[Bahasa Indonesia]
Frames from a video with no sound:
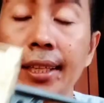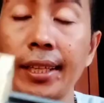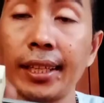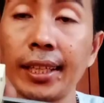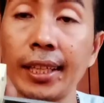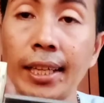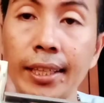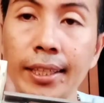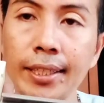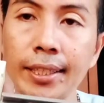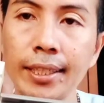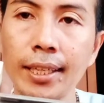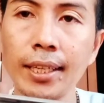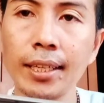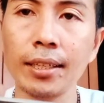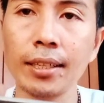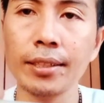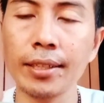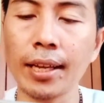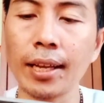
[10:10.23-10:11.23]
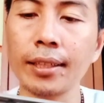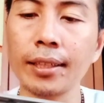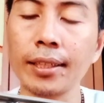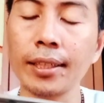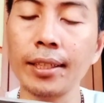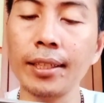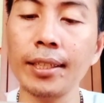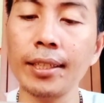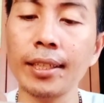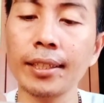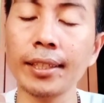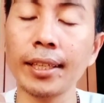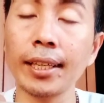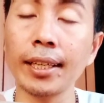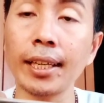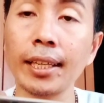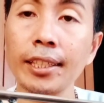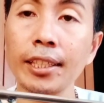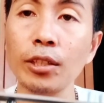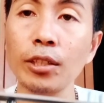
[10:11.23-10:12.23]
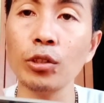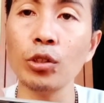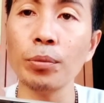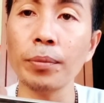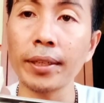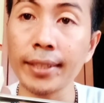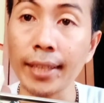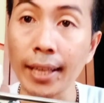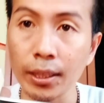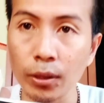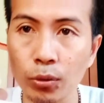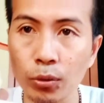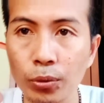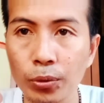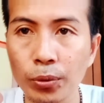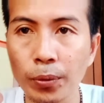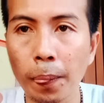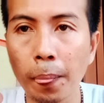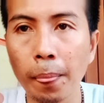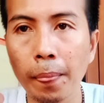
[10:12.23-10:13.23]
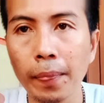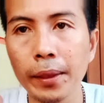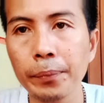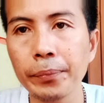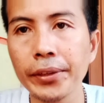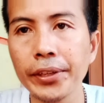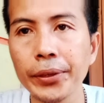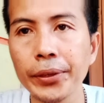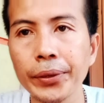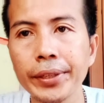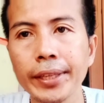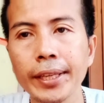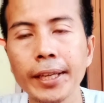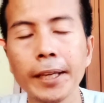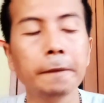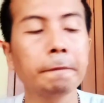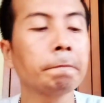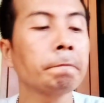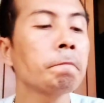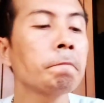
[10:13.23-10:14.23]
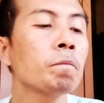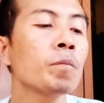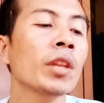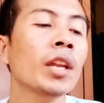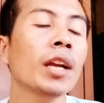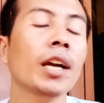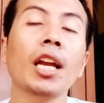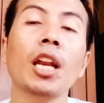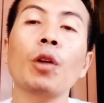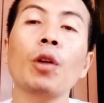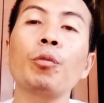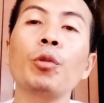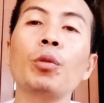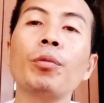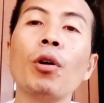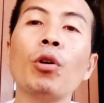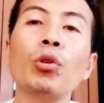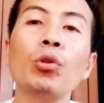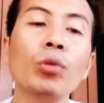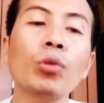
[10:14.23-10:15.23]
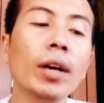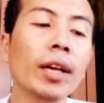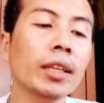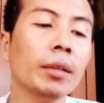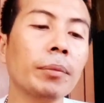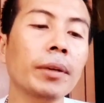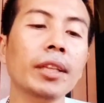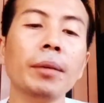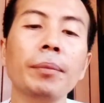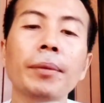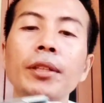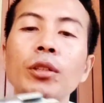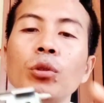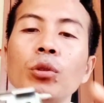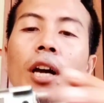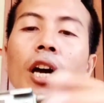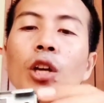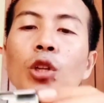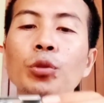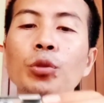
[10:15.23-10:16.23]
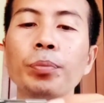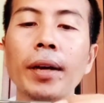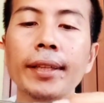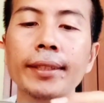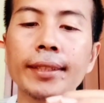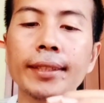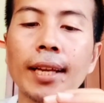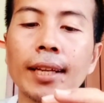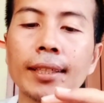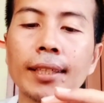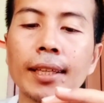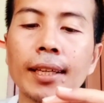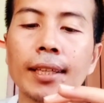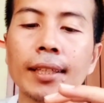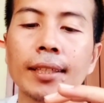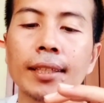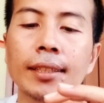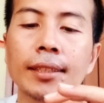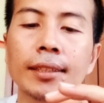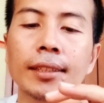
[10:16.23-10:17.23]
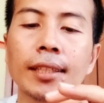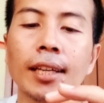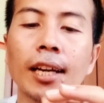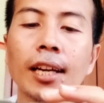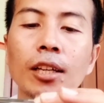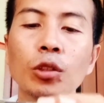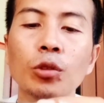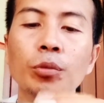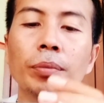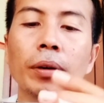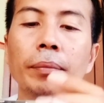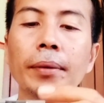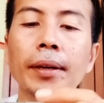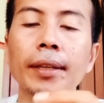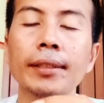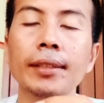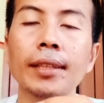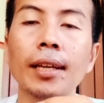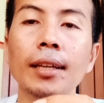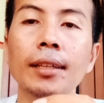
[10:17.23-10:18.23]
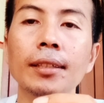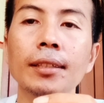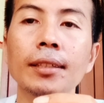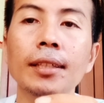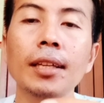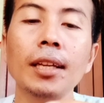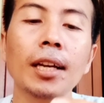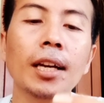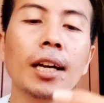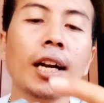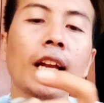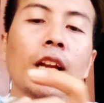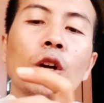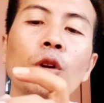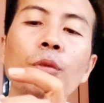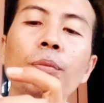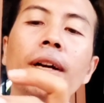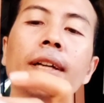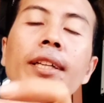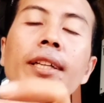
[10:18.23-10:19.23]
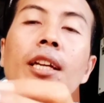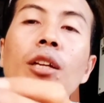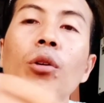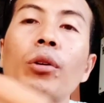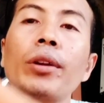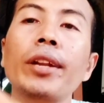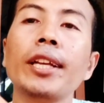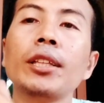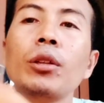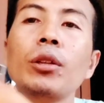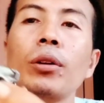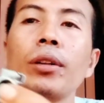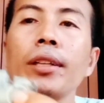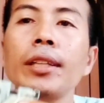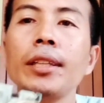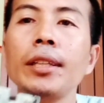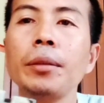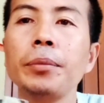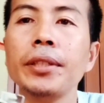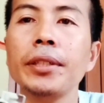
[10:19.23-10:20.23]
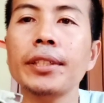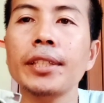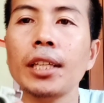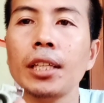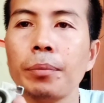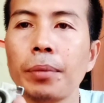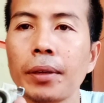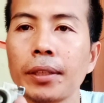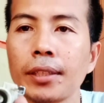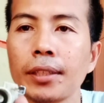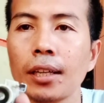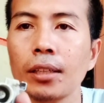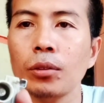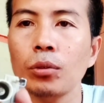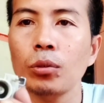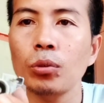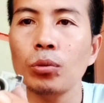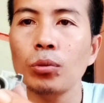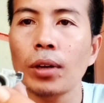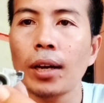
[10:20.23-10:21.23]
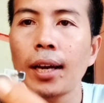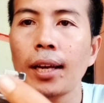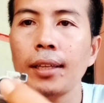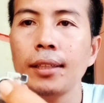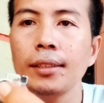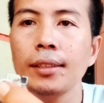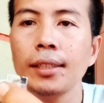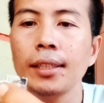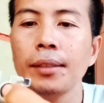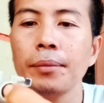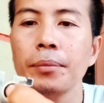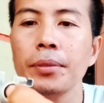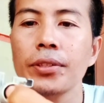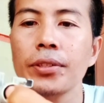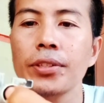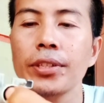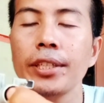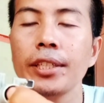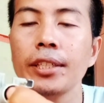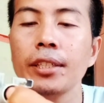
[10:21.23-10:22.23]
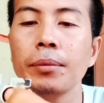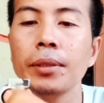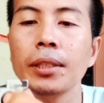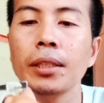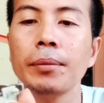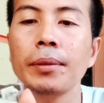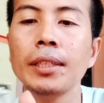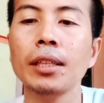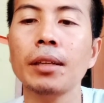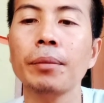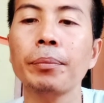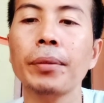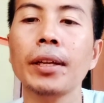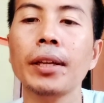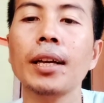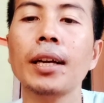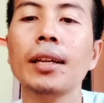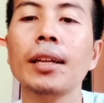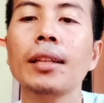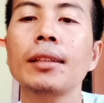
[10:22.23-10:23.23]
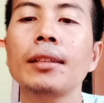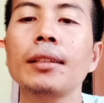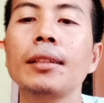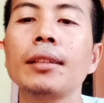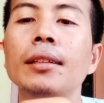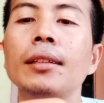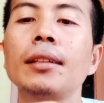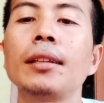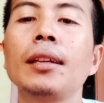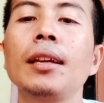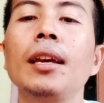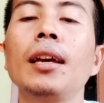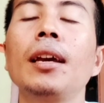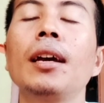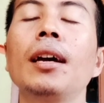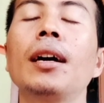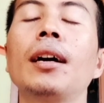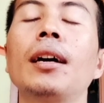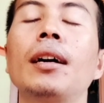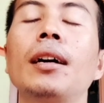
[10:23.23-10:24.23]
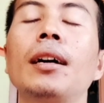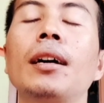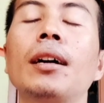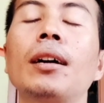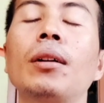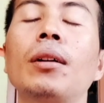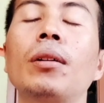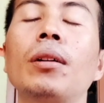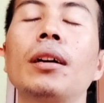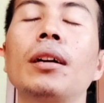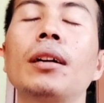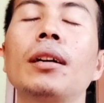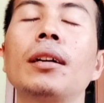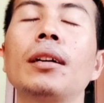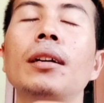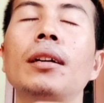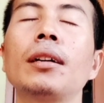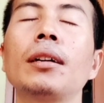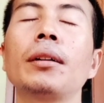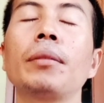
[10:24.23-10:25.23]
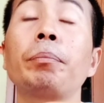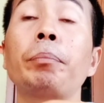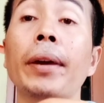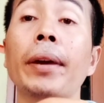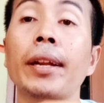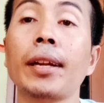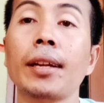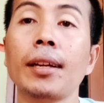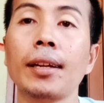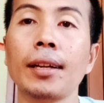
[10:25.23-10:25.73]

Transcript: yang diganti ya saat ini yang saya ganti itu cuma satu di video ini ya kalaupun mau dua teman-teman juga harus pasang ya jangan lupa pasang kalau hmm. bagian konektor ini bisa dipasang duluan ya. Besi ini teman-teman yang pegang nanti uh, uh, per